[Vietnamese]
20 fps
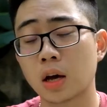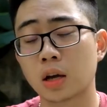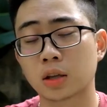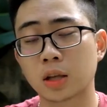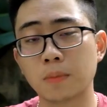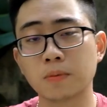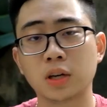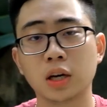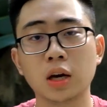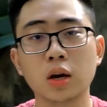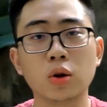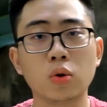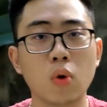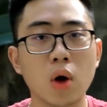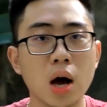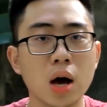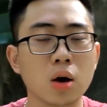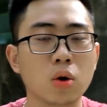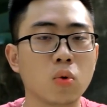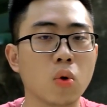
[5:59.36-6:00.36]
Thậm chí
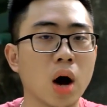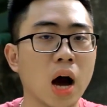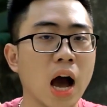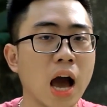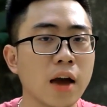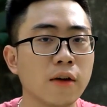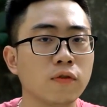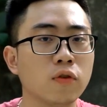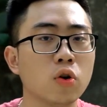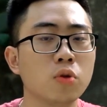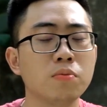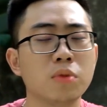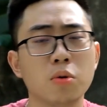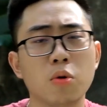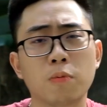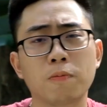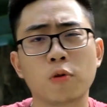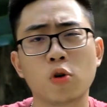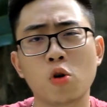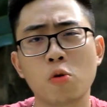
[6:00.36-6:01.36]
loa của iPhone
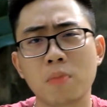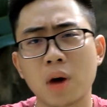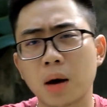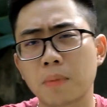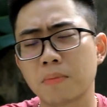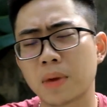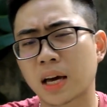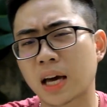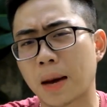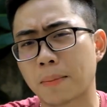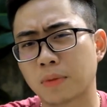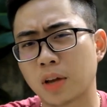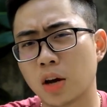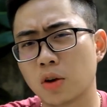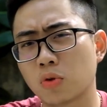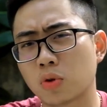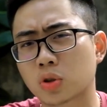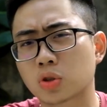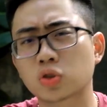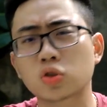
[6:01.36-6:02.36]
11 Pro Max mình cảm thấy
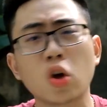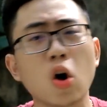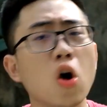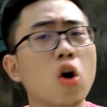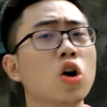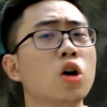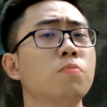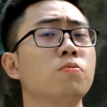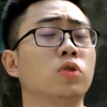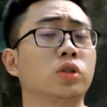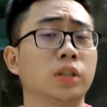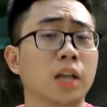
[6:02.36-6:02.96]
nó còn to hơn một